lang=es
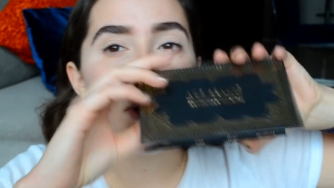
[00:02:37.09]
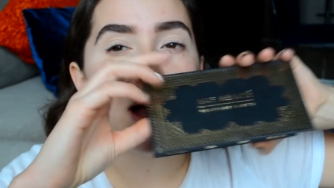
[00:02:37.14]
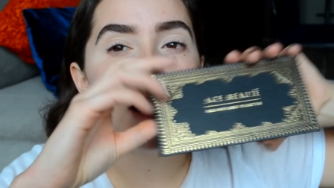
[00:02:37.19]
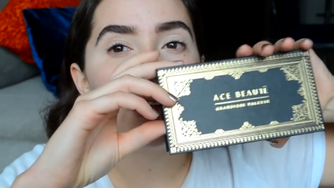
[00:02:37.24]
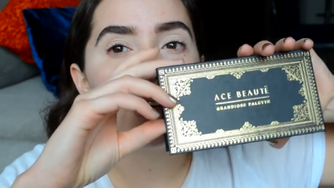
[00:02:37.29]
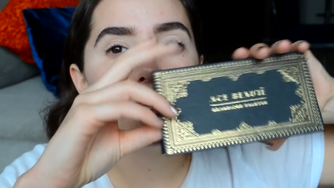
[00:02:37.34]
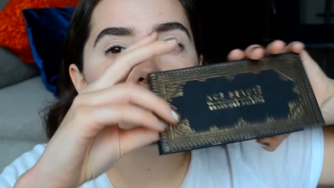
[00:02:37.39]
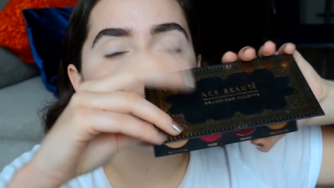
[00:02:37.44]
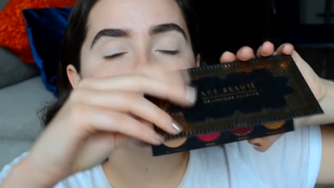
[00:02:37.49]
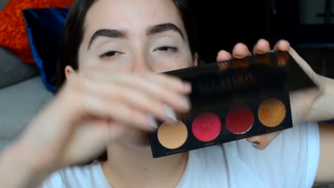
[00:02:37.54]

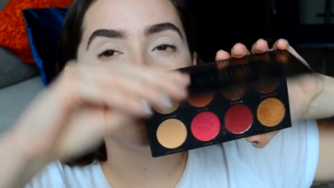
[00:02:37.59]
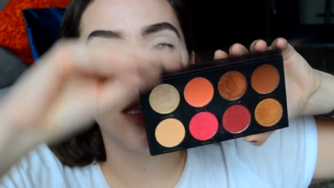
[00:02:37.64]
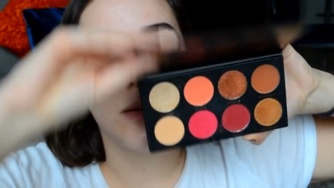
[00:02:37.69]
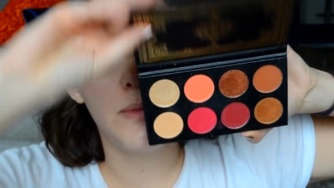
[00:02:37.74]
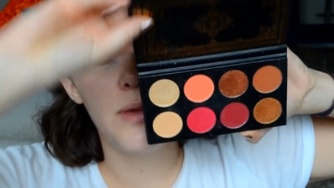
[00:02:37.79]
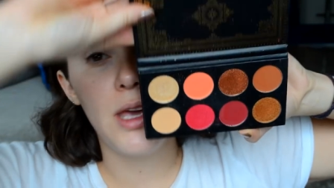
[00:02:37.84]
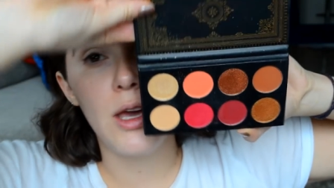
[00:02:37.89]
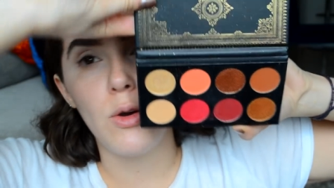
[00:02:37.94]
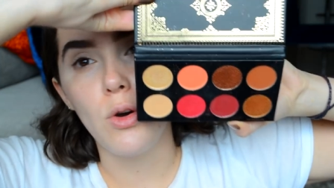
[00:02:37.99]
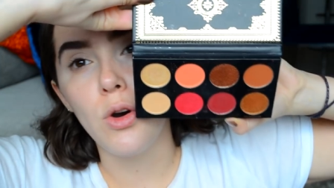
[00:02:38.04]
Palette, esta
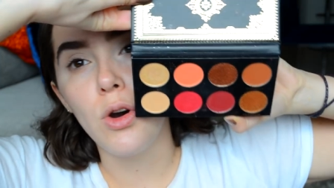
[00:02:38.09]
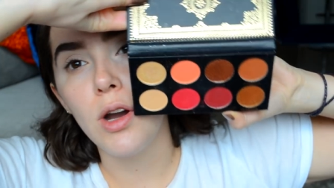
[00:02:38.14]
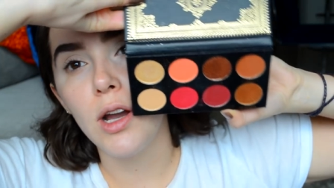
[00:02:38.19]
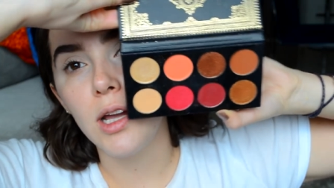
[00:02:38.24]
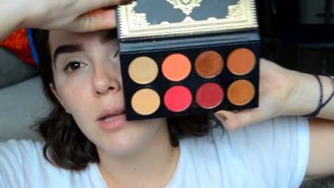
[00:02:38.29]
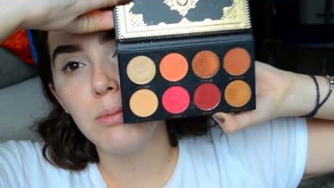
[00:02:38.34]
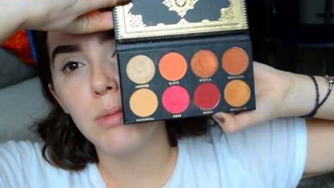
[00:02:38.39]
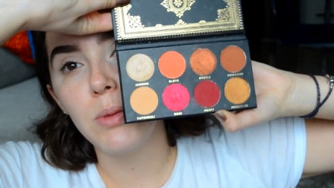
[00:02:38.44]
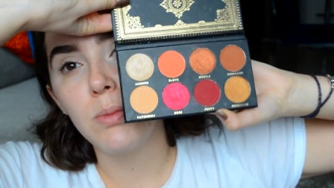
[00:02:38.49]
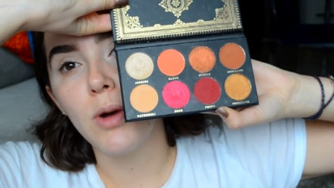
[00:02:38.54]
me llegó
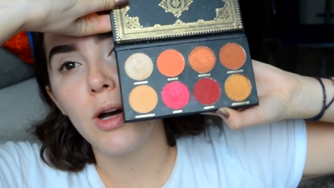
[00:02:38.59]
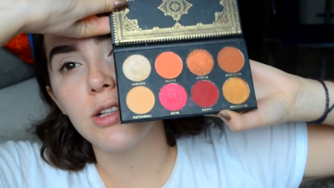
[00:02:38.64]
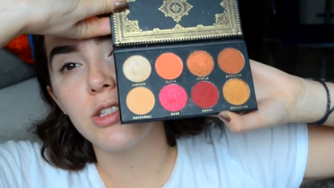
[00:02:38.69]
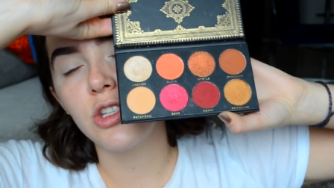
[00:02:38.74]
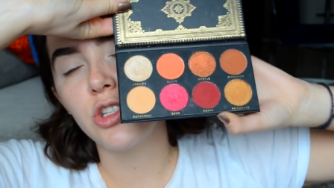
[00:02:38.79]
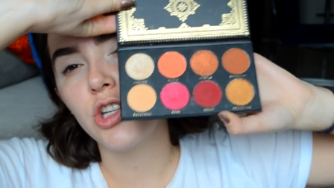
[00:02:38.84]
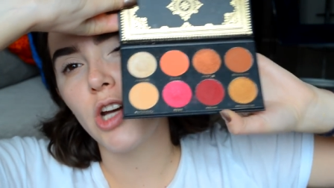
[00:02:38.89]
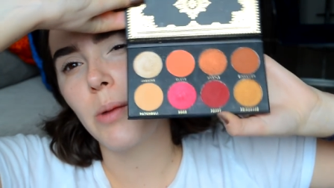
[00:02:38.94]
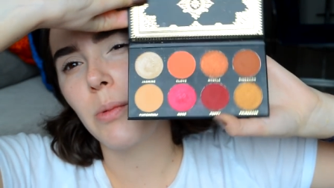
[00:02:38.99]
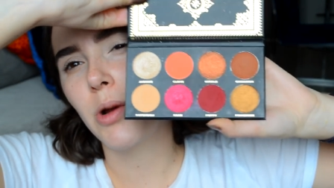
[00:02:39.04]
en mi
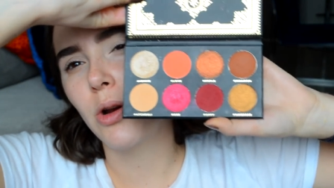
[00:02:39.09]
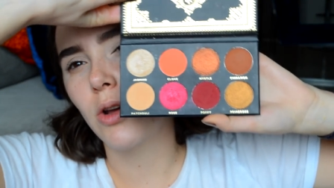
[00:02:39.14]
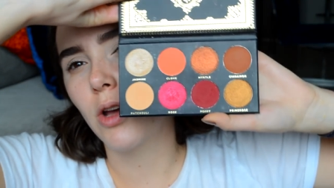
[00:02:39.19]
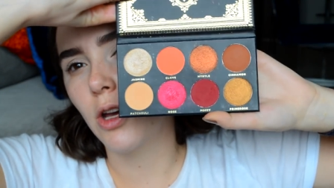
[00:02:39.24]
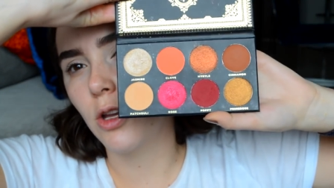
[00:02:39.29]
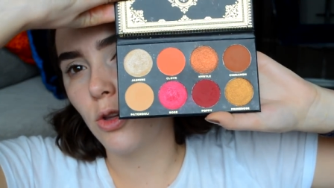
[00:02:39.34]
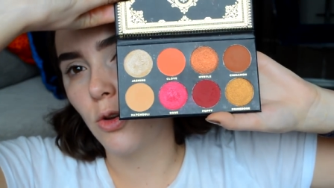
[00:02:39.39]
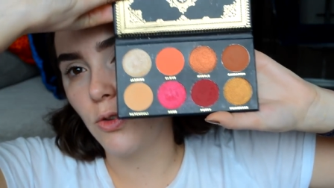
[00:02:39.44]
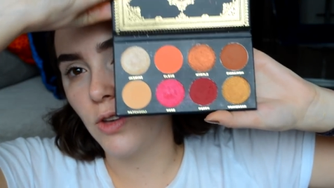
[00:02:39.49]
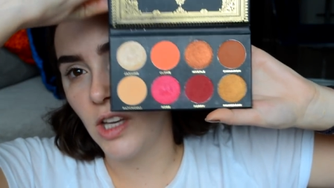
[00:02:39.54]
BoxyCharm creo
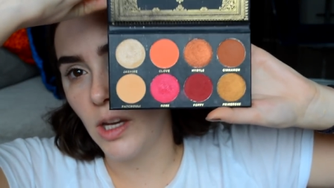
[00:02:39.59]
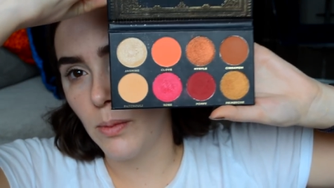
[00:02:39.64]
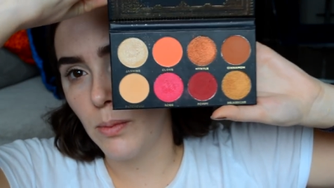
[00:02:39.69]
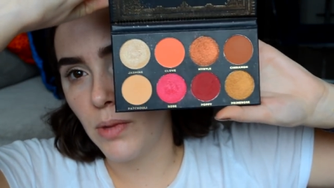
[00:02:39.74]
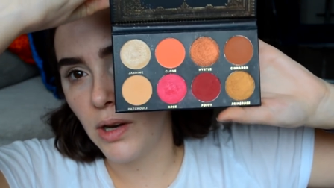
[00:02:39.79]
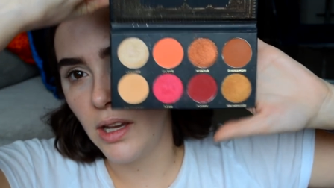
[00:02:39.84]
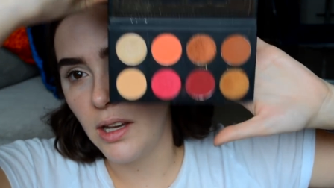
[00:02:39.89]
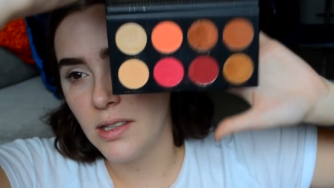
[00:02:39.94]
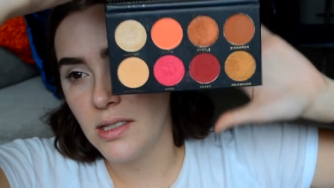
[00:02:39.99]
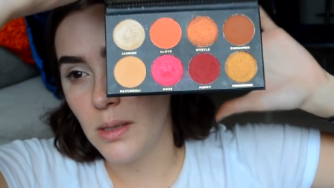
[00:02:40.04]
que de
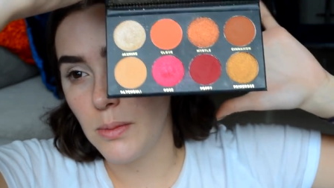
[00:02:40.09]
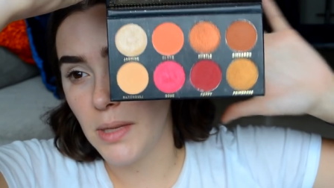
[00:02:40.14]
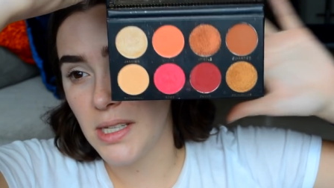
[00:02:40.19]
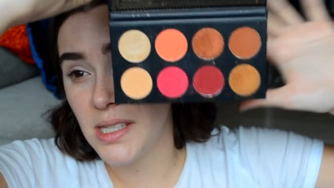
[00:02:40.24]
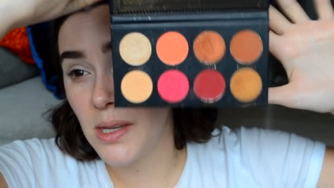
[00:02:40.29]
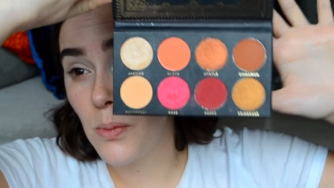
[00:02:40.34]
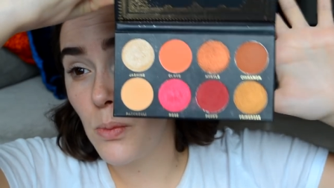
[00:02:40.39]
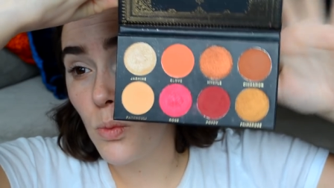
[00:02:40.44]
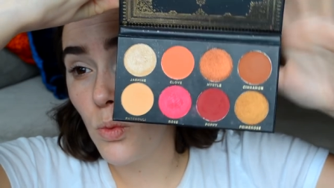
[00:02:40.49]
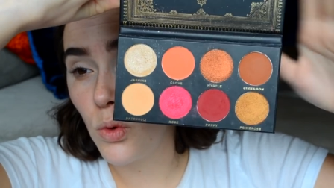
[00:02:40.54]
noviembre, se me
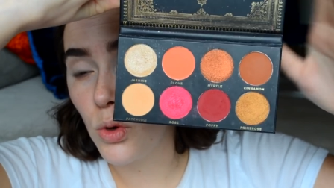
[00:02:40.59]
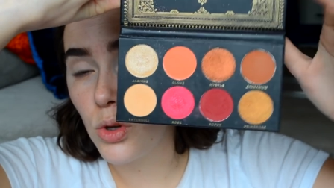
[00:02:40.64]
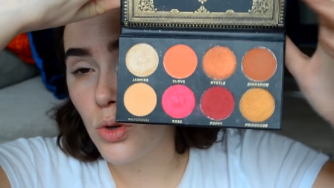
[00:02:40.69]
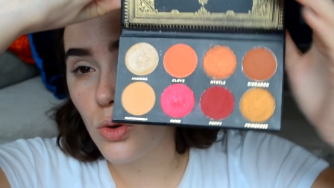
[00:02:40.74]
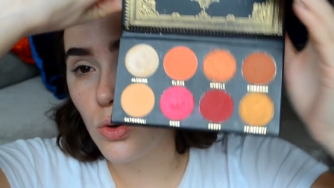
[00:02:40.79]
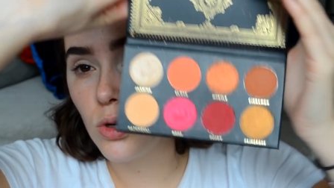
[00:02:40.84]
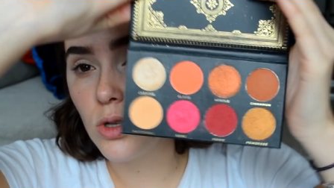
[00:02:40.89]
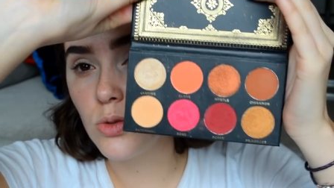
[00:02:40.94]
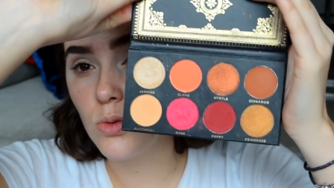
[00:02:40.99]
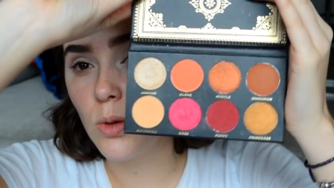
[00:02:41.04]
hace muy
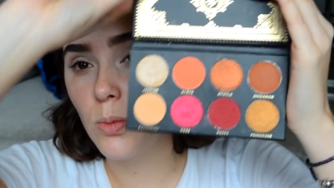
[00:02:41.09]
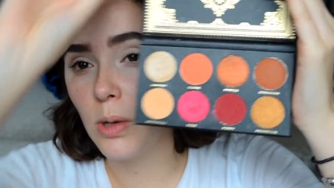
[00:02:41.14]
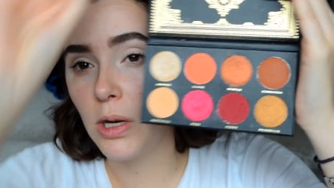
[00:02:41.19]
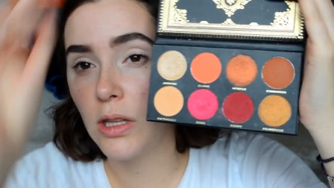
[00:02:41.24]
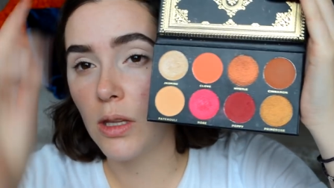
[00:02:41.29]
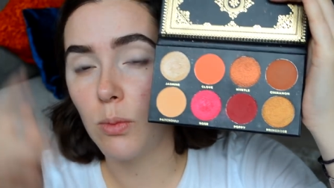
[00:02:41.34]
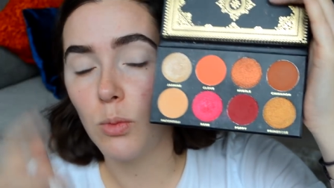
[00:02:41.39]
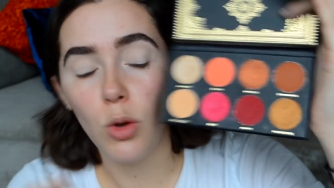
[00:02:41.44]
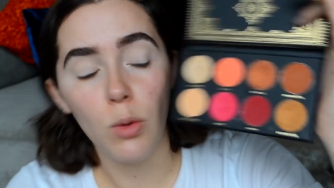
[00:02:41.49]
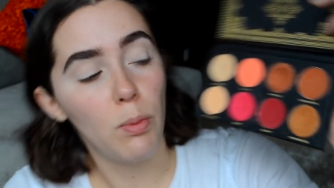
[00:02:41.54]
cool, es una
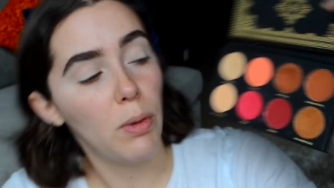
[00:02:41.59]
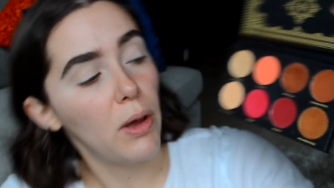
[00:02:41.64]
paleta muy